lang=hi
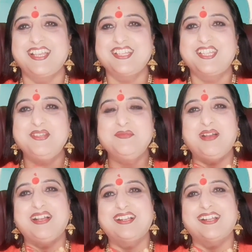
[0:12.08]
श्री
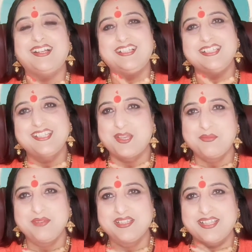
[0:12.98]
महाकाल जय
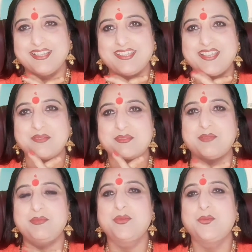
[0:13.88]
माता की आप
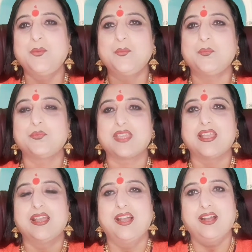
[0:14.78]
सभी को
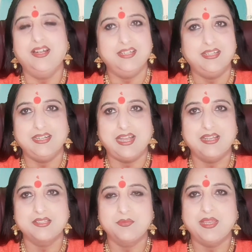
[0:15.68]
और
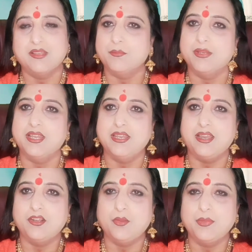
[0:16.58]
आज मैं एक अपना नया
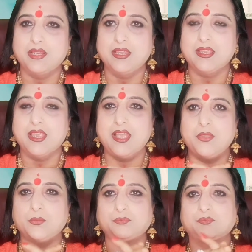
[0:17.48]
टॉपिक लेके आई
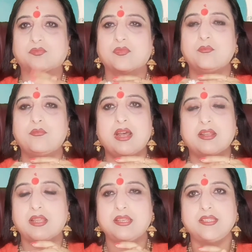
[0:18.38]
हूँ
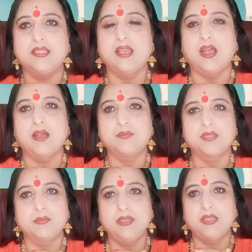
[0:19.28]
महारानी से आप
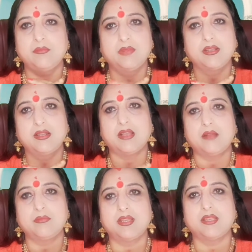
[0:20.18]
सभी की मंगल
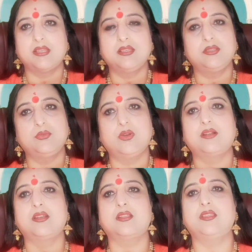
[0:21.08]
कामना के लिए दुआ
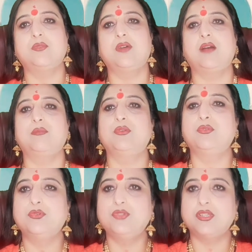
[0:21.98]
करती हूँ आप लोग
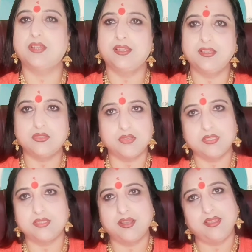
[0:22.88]
खुश रहें
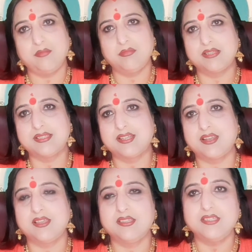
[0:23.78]
स्वस्थ रहें मस्त
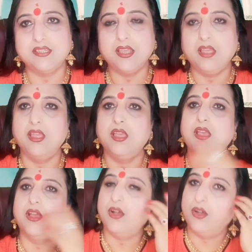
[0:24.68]
रहें ठीक है
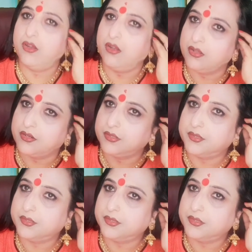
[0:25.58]
और